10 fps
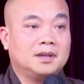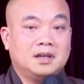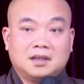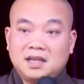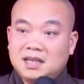
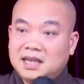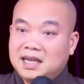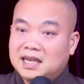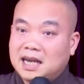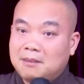thấy
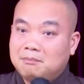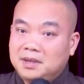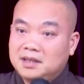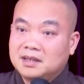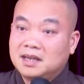nghe cảm
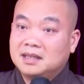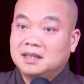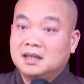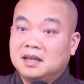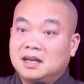biết là
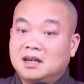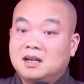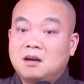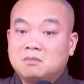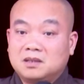gì là
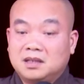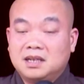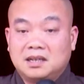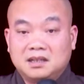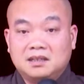gốc rễ
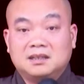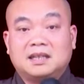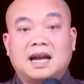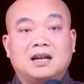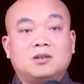là nền
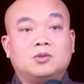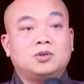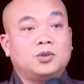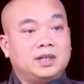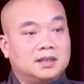tảng của
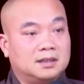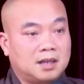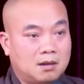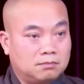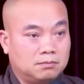truyền
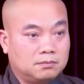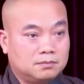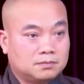thông